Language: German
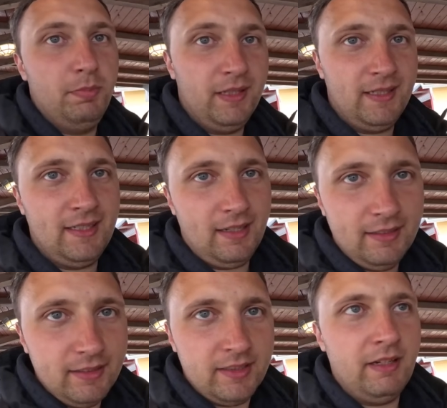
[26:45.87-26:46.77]

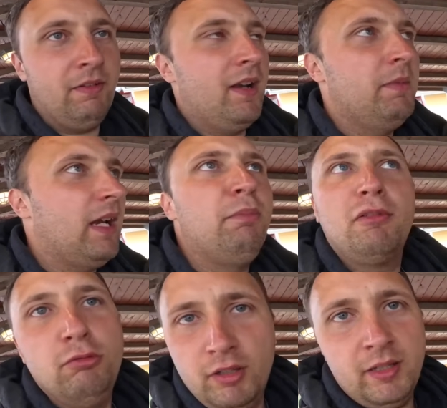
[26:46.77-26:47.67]
bekannt, der war nämlich
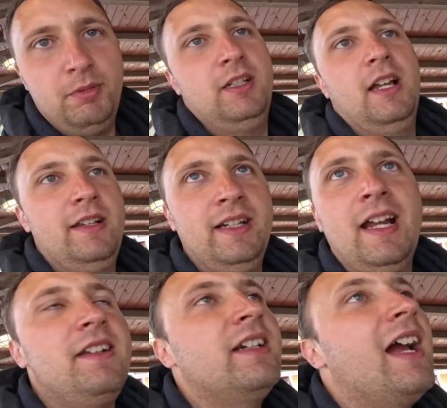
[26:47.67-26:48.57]
absolut nicht bekannt, den
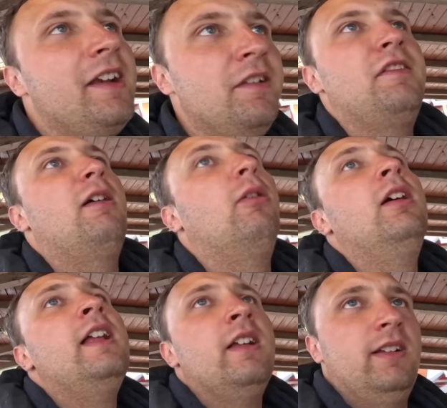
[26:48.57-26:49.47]
kannte keine Sau.
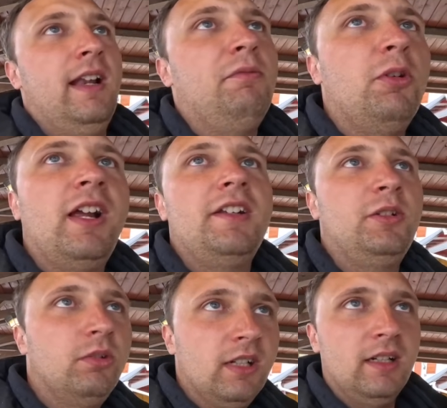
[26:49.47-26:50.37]
Dann wurde halt
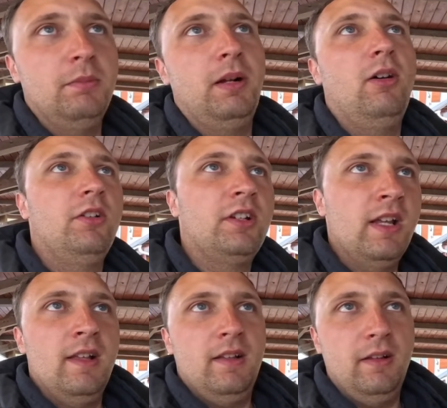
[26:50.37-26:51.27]
Junker gebaut
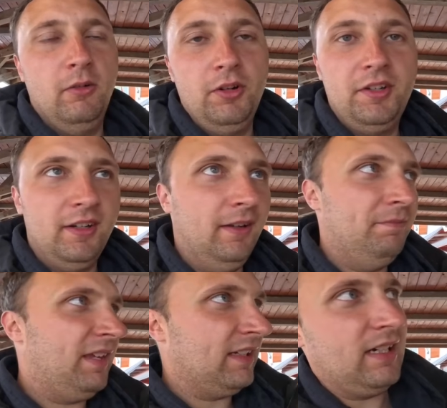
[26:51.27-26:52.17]
und ähm, dann